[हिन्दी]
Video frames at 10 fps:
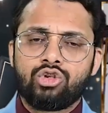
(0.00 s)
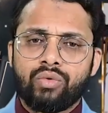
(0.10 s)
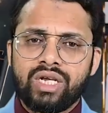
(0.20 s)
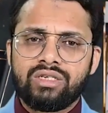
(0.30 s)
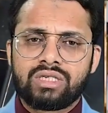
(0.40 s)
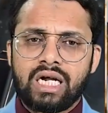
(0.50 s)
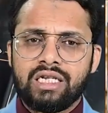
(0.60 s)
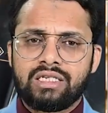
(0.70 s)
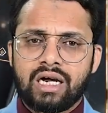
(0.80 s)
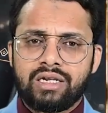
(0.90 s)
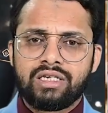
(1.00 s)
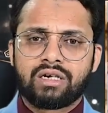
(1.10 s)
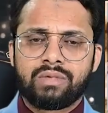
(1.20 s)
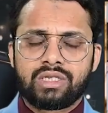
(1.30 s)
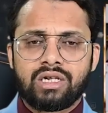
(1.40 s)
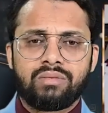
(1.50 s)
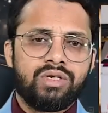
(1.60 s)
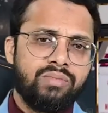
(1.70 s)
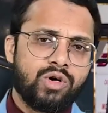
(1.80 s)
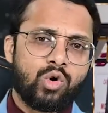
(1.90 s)
तो वहीं इसराइली तारीख में
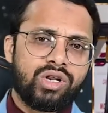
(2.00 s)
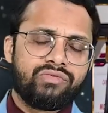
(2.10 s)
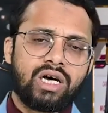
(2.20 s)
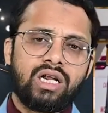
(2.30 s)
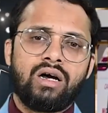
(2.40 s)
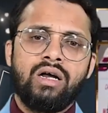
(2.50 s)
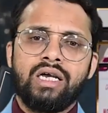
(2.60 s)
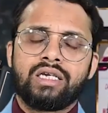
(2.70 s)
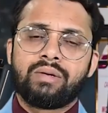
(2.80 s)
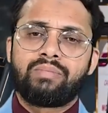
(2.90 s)
तेलबीब में होने वाला ये